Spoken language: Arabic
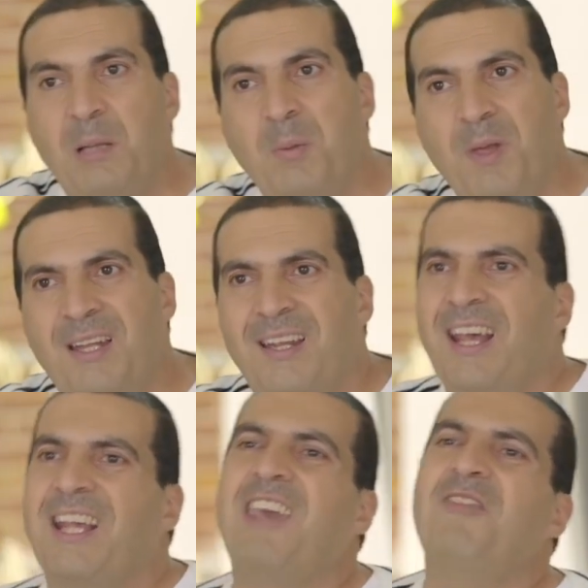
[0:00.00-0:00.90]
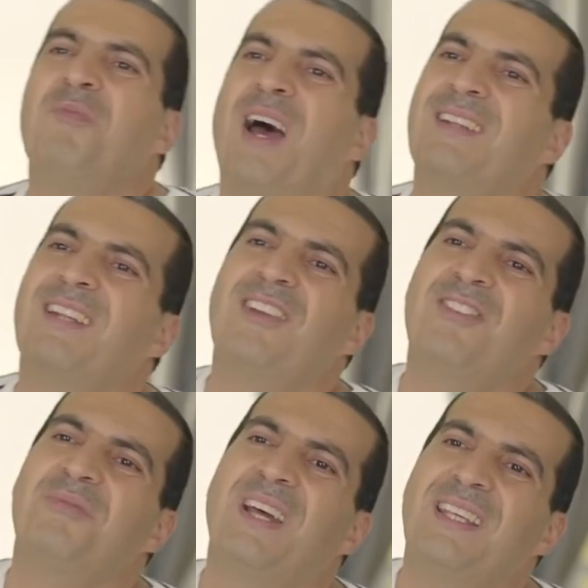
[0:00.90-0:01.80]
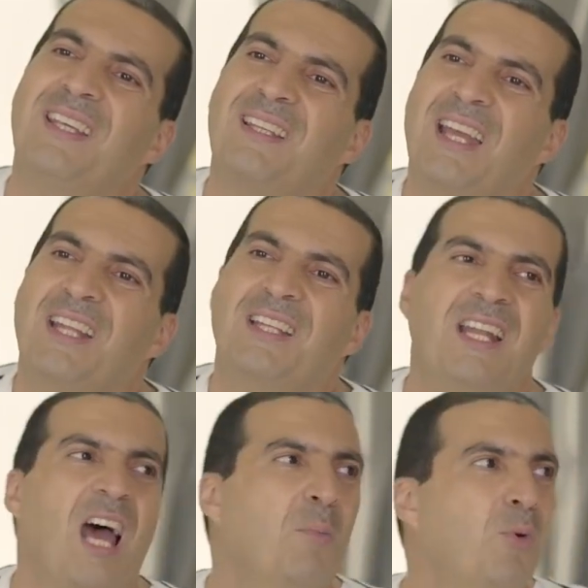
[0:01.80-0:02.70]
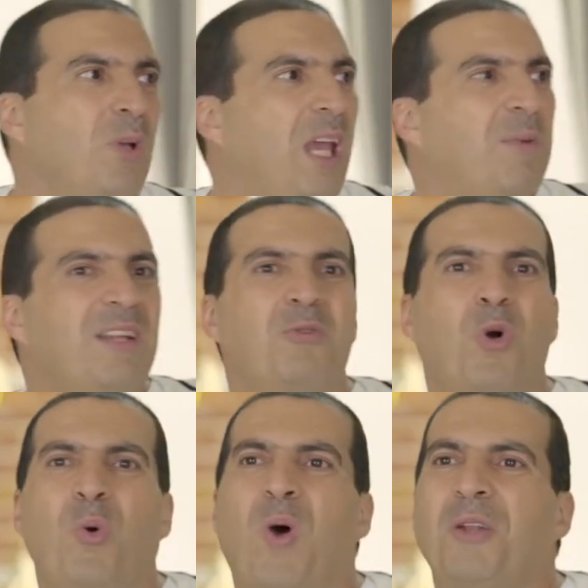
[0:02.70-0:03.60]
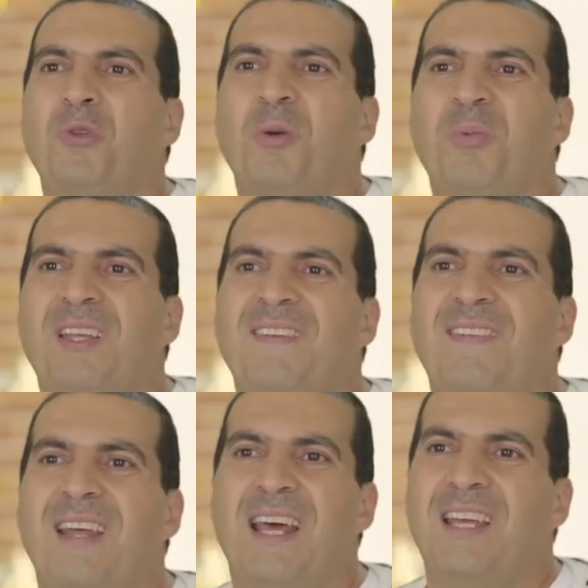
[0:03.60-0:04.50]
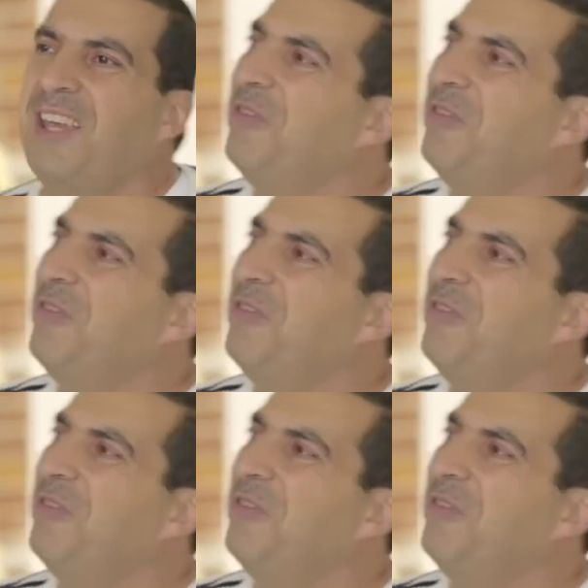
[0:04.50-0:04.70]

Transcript: على البيبان كيف ما عندناش ميت ده انا ابويا مات وهو عنده 40 سنه